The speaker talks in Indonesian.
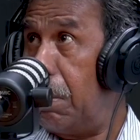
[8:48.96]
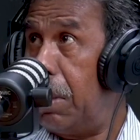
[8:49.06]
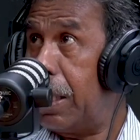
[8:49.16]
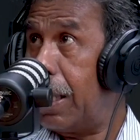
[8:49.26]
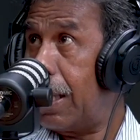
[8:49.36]

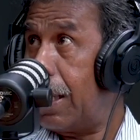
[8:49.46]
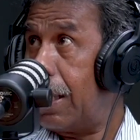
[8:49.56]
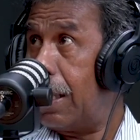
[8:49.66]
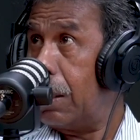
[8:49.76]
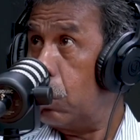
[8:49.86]
memiliki
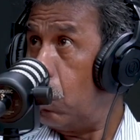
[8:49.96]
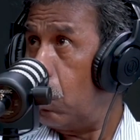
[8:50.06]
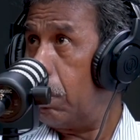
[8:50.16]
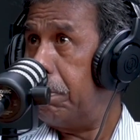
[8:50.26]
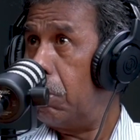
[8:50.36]
keyakinan
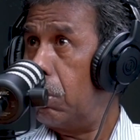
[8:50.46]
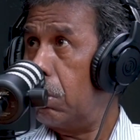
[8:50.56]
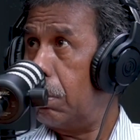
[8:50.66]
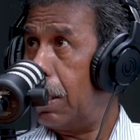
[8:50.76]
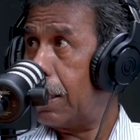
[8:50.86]
cukup
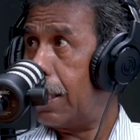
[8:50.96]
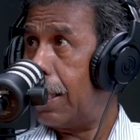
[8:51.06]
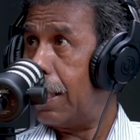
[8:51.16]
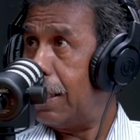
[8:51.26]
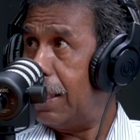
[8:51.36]
untuk
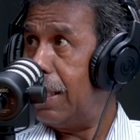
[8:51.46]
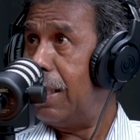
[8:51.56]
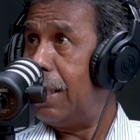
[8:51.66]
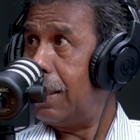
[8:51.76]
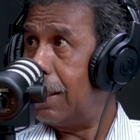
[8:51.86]
mengatakan
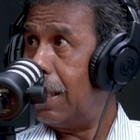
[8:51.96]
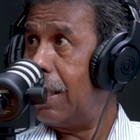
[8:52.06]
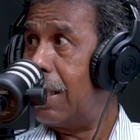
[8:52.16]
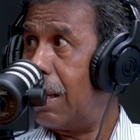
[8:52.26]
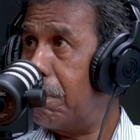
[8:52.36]
ini
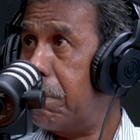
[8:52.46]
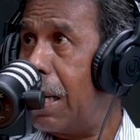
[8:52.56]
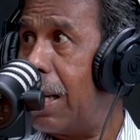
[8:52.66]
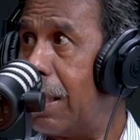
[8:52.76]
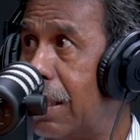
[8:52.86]
tidak
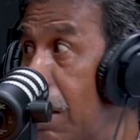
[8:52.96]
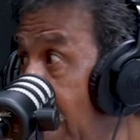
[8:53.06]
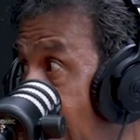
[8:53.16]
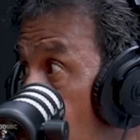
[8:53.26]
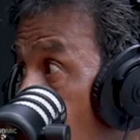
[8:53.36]
bakal diterima karena